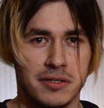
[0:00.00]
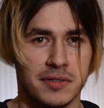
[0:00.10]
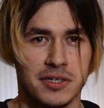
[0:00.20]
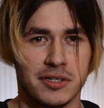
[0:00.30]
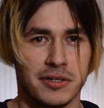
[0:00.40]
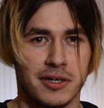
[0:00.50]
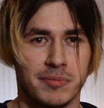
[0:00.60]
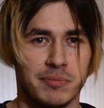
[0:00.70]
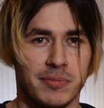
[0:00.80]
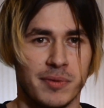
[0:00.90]
я не знаю, как
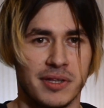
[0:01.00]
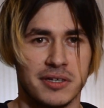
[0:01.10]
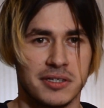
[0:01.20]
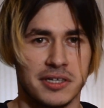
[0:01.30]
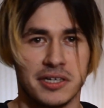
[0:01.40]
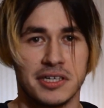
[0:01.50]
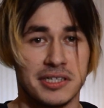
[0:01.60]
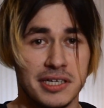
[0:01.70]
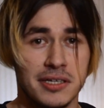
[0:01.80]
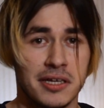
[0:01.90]
по-болгарски, Эрген
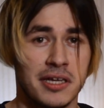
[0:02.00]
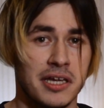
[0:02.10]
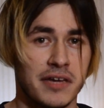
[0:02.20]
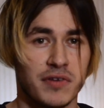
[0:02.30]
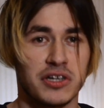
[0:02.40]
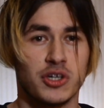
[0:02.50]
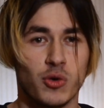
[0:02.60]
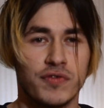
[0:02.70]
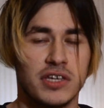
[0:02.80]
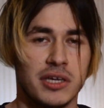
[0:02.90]
Деда в
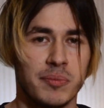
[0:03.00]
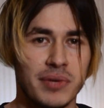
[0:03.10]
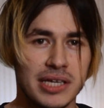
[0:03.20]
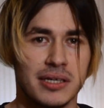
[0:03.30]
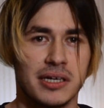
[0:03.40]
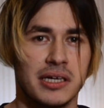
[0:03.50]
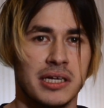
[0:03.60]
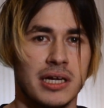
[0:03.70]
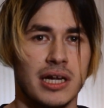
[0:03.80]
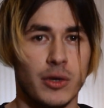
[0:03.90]
аранжировке Петра
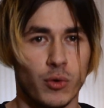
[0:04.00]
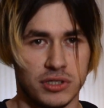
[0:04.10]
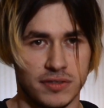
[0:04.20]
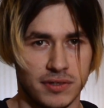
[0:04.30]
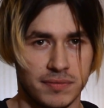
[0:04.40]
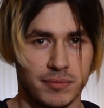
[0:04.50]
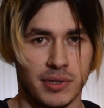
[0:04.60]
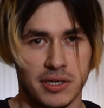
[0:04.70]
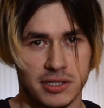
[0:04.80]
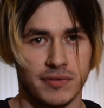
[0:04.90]
Леондева,
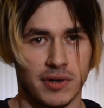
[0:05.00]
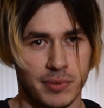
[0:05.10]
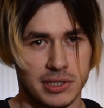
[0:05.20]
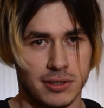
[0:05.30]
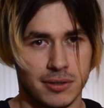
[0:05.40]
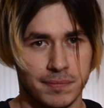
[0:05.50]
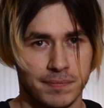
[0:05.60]
болгарского композитора.